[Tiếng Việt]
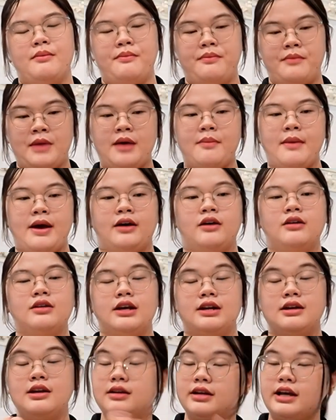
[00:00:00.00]
để bạn có
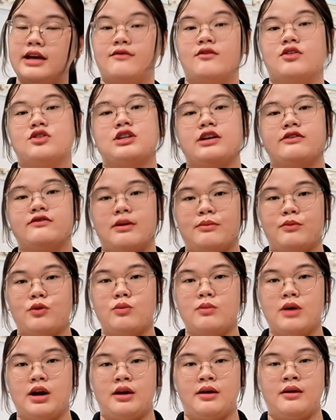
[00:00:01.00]
thể đính kèm vào sản phẩm
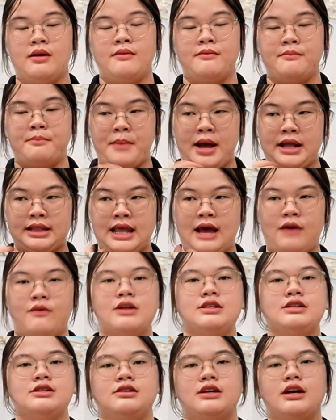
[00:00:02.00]
của mình mà tạo
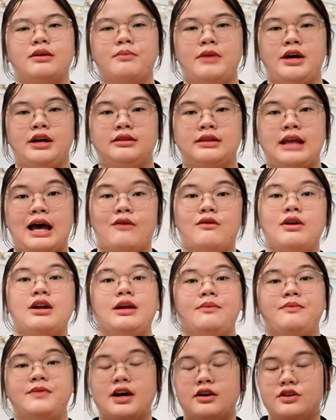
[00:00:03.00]
ra sự khác biệt tạo ra
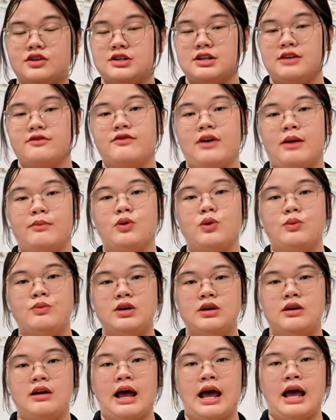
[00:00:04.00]
điểm nhấn cho sản phẩm cũng
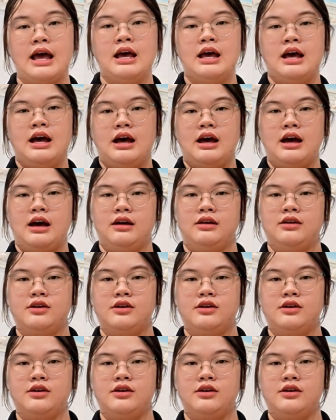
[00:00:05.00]
như là à,